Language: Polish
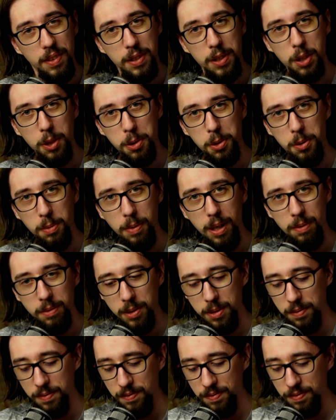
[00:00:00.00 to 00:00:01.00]
Coś tu
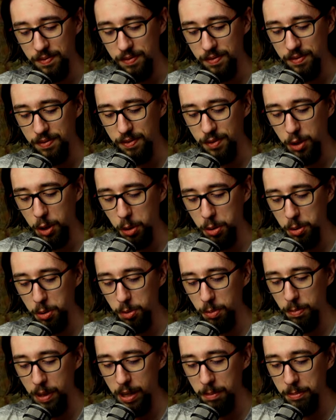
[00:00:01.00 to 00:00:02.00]
mamy. Coś
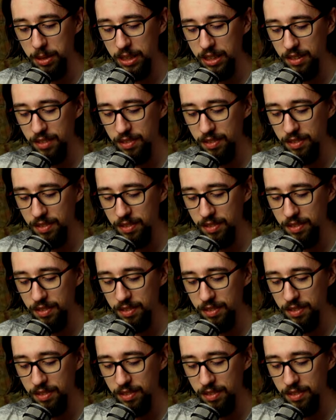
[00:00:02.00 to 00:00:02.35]
tu mamy?